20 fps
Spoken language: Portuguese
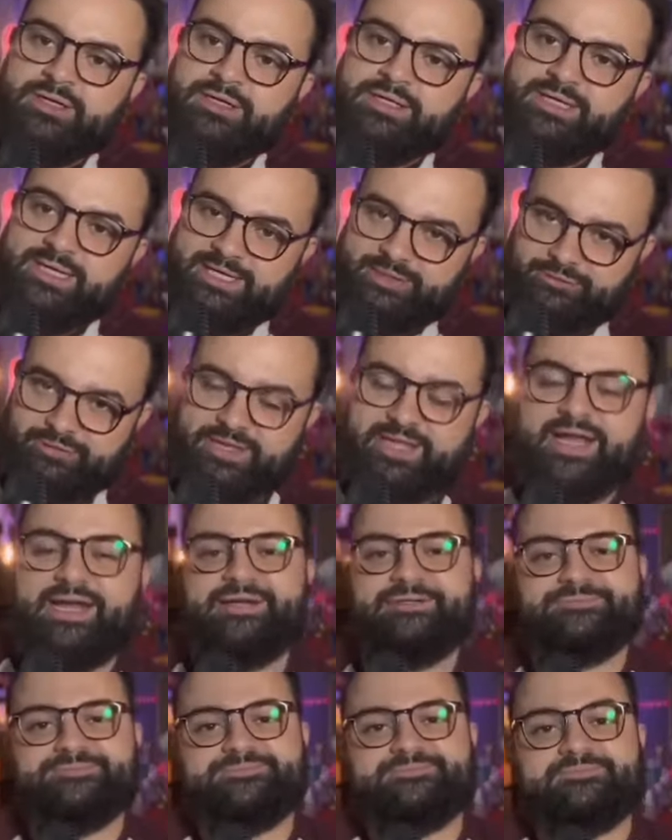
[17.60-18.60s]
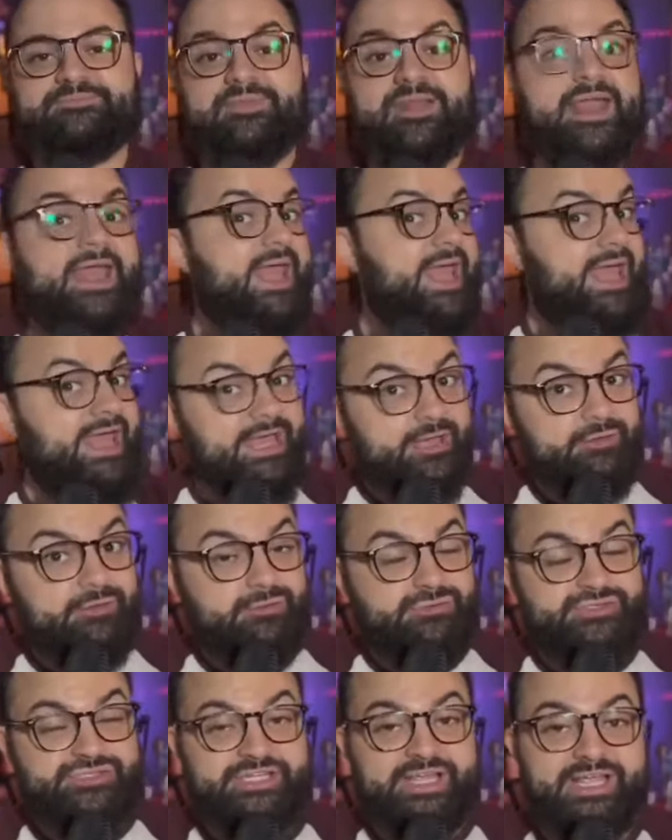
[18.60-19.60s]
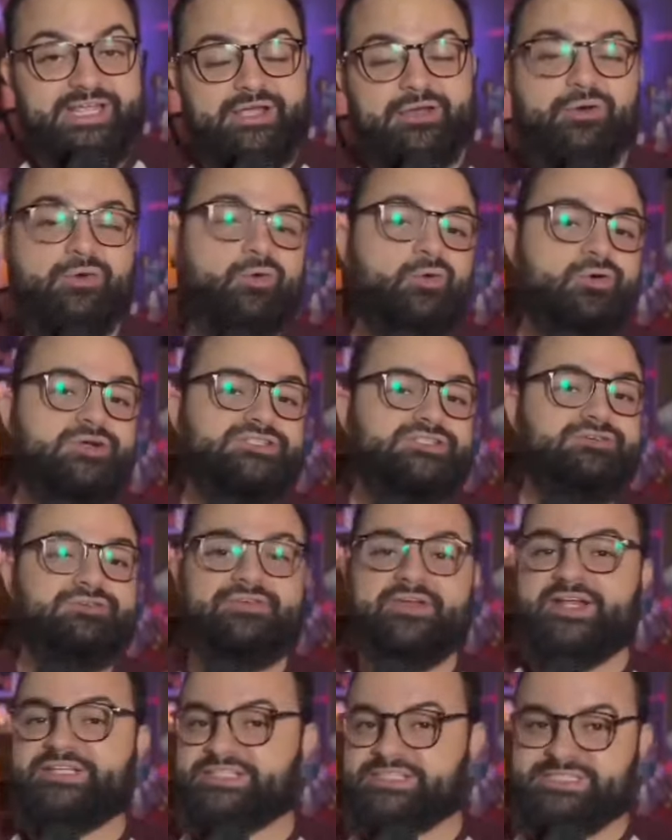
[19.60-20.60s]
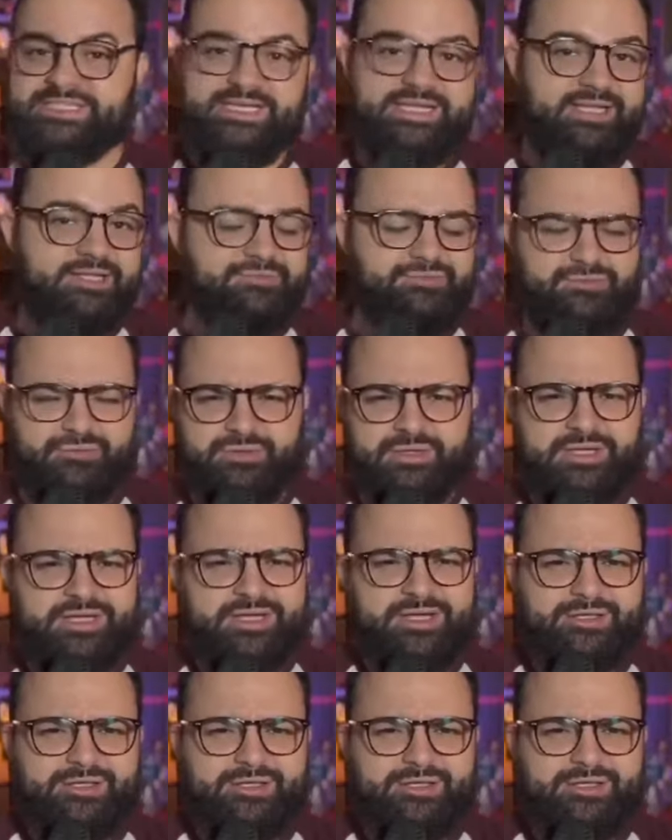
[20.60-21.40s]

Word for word: Clayton Aguiar. Eu não sei onde vende esse livro.